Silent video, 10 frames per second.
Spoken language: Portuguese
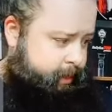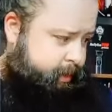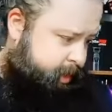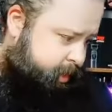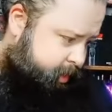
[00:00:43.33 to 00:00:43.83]

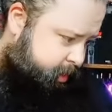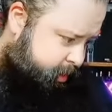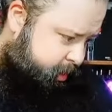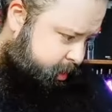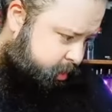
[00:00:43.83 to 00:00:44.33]
da,
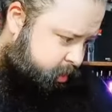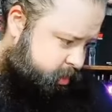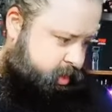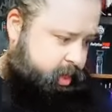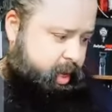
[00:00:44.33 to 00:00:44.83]
da
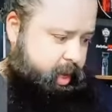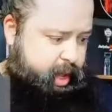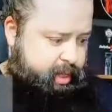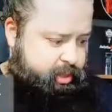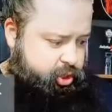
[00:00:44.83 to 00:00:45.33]
nossa
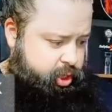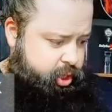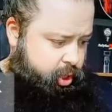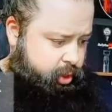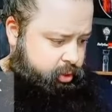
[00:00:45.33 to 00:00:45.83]

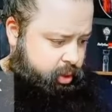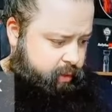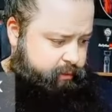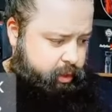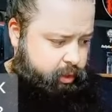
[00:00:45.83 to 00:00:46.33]

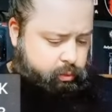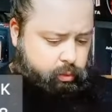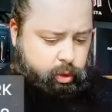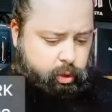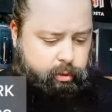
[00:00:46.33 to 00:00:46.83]

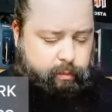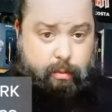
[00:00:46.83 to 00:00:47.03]
NG988,